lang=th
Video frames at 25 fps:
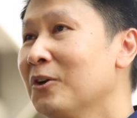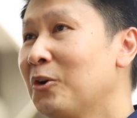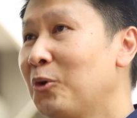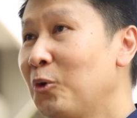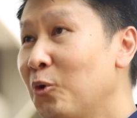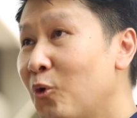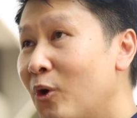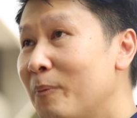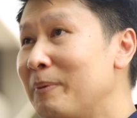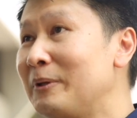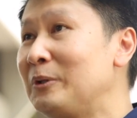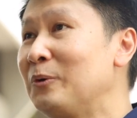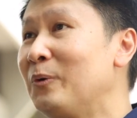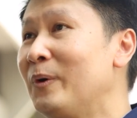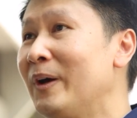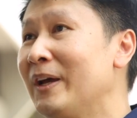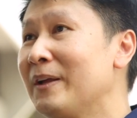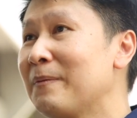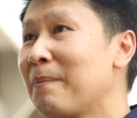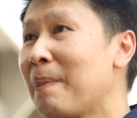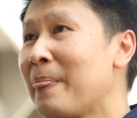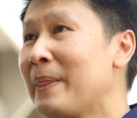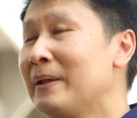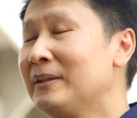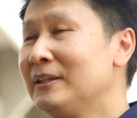กลัวไปด้วย
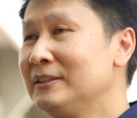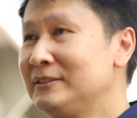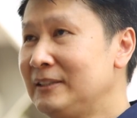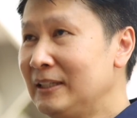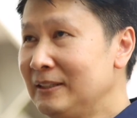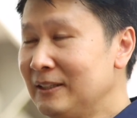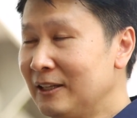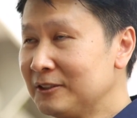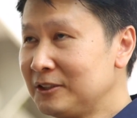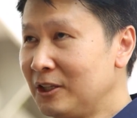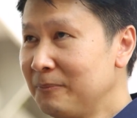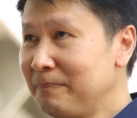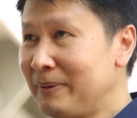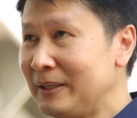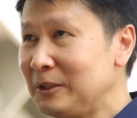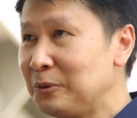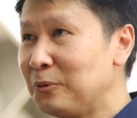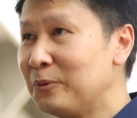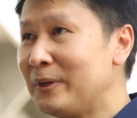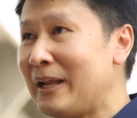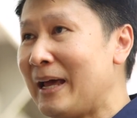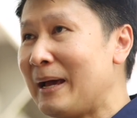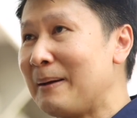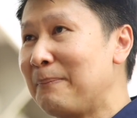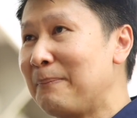จริงๆ เราต้องไปดูแล